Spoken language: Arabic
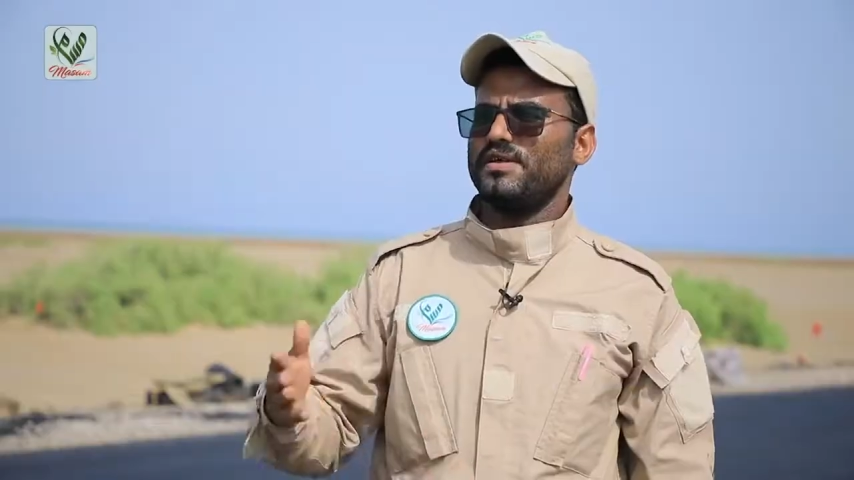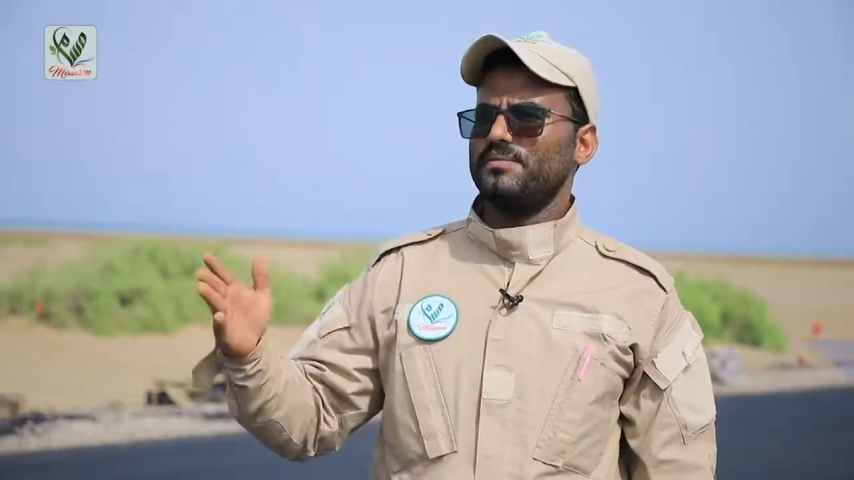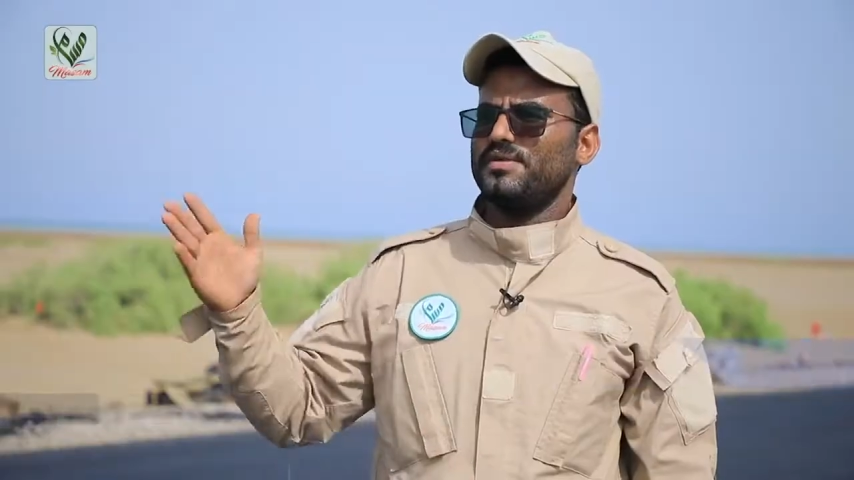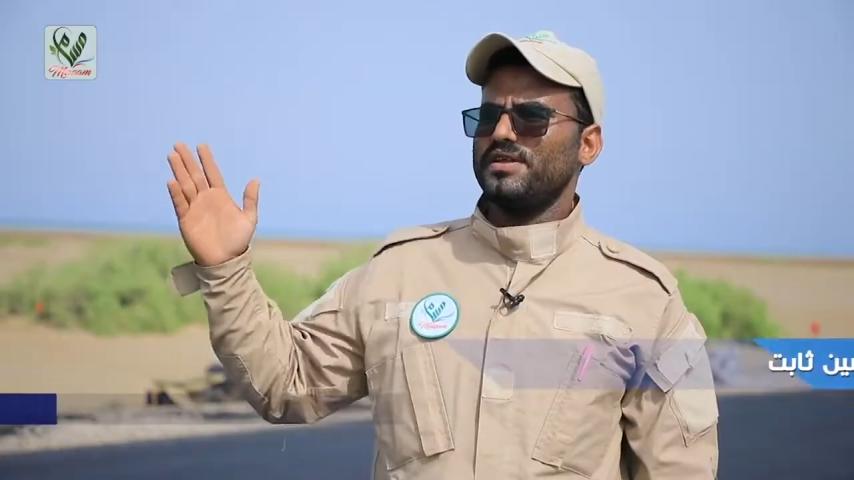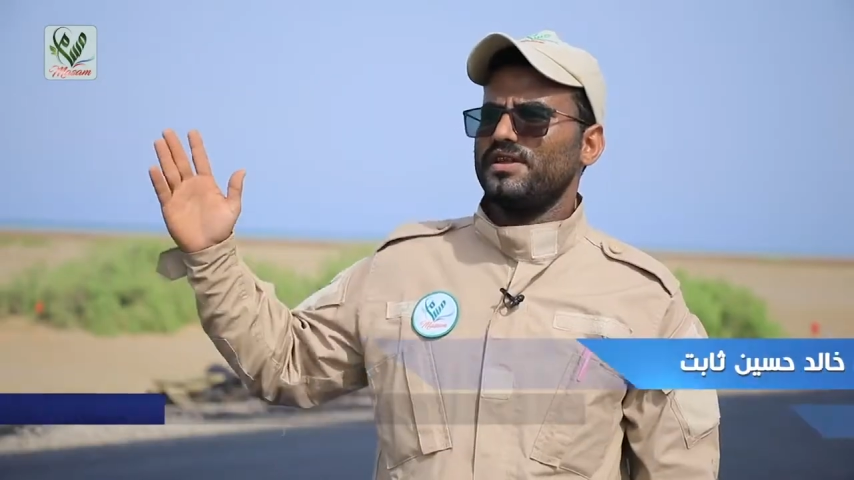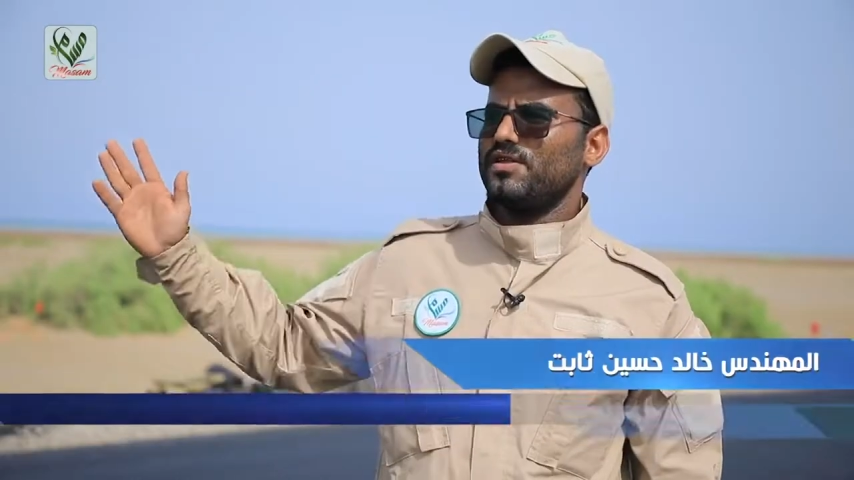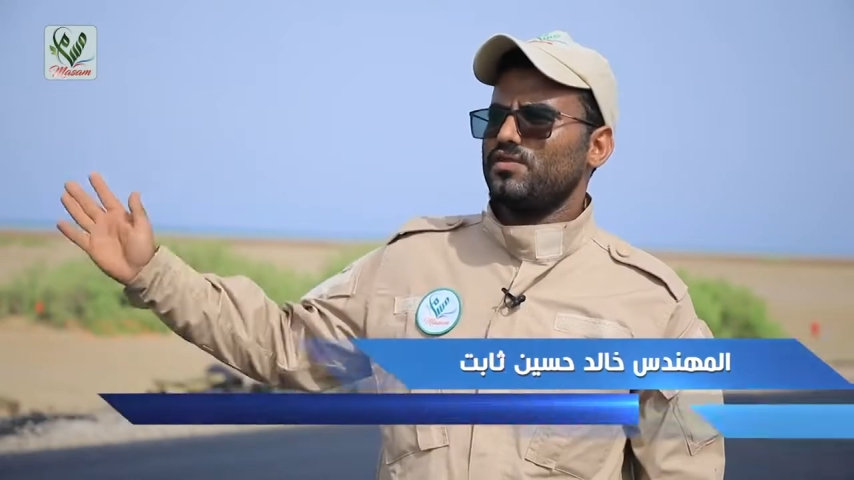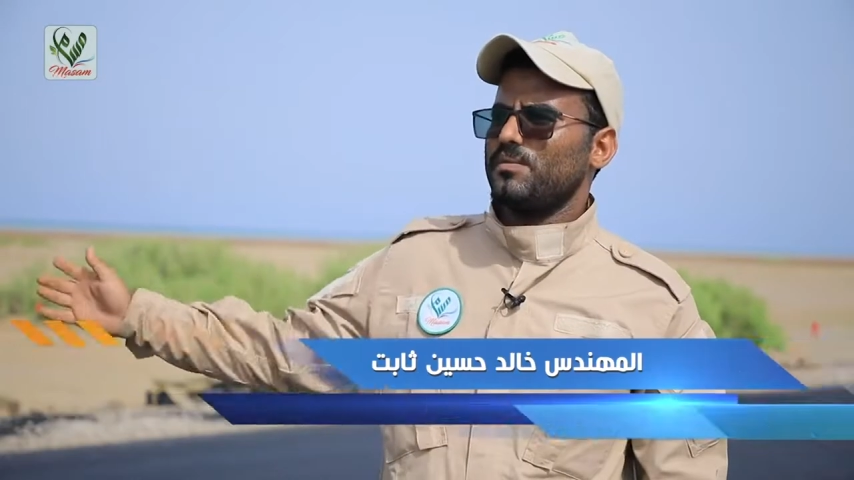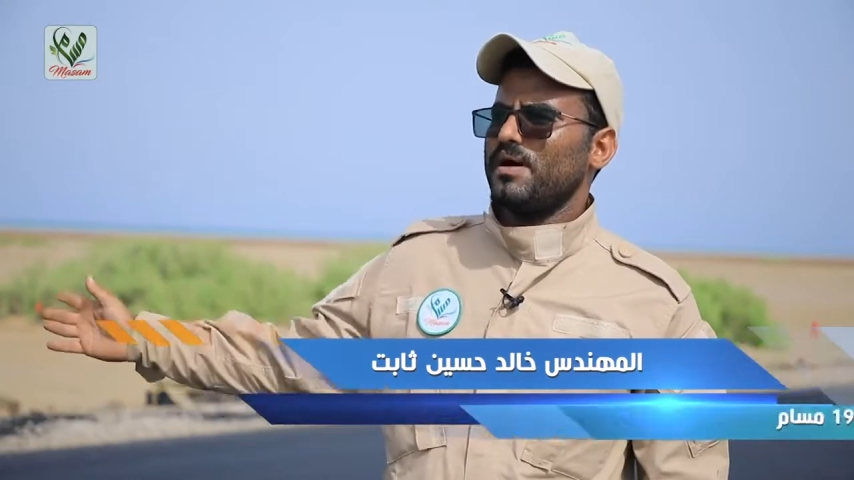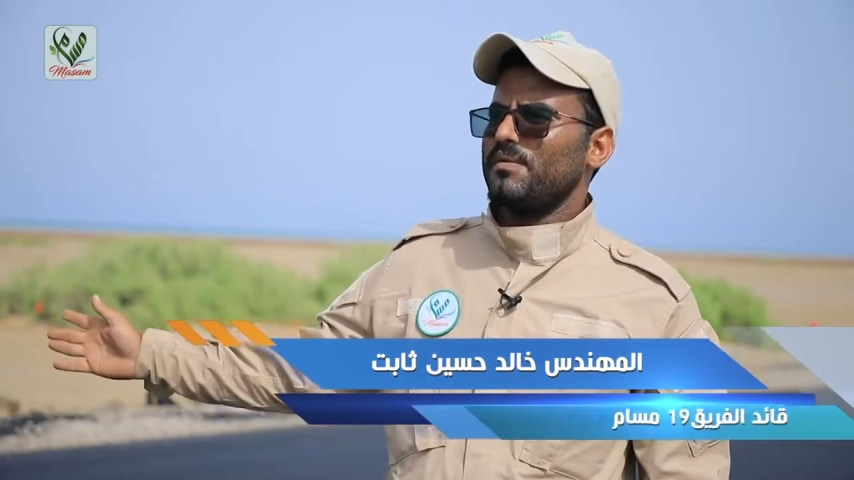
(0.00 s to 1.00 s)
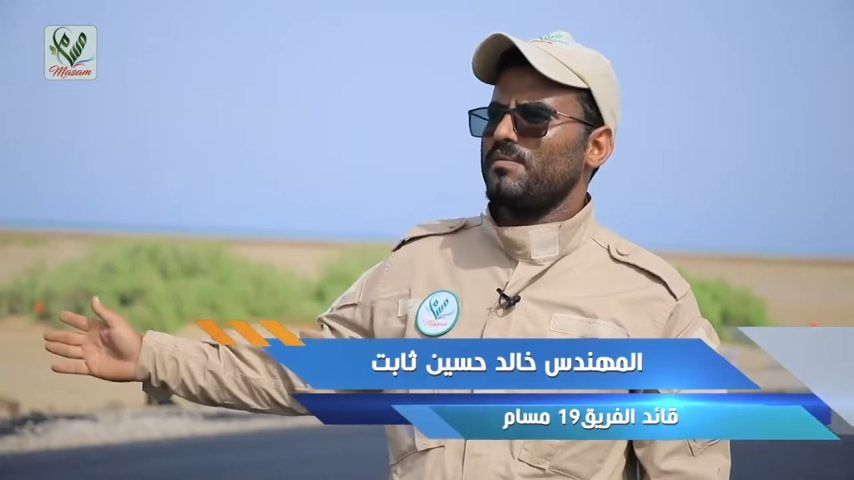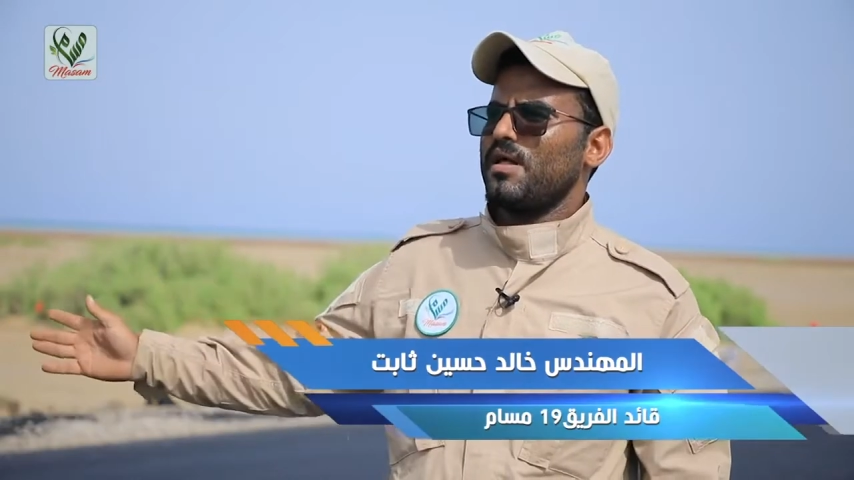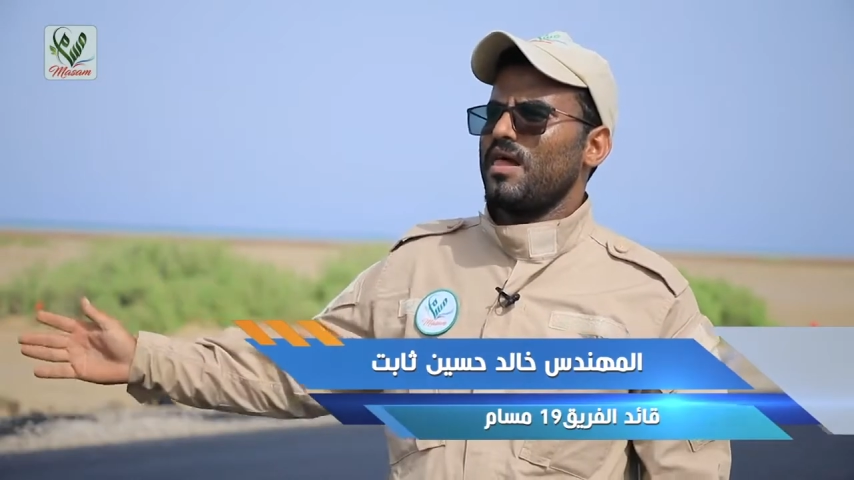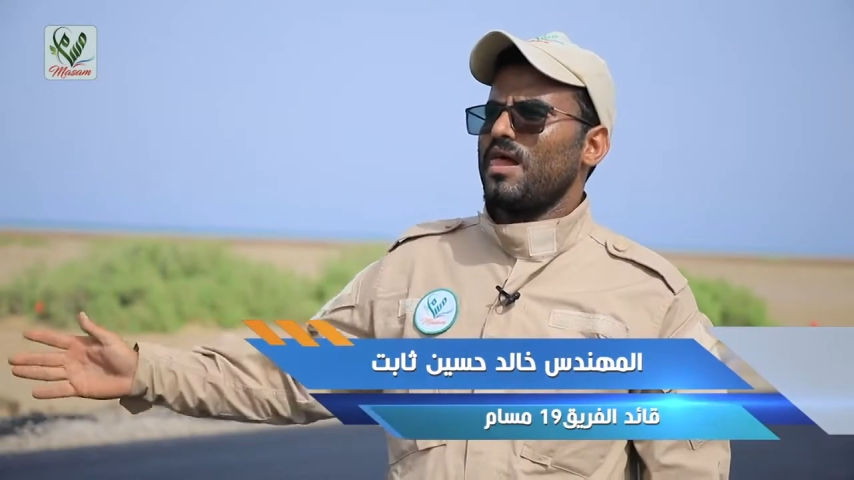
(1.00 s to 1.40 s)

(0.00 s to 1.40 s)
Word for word: في مديرية الذباب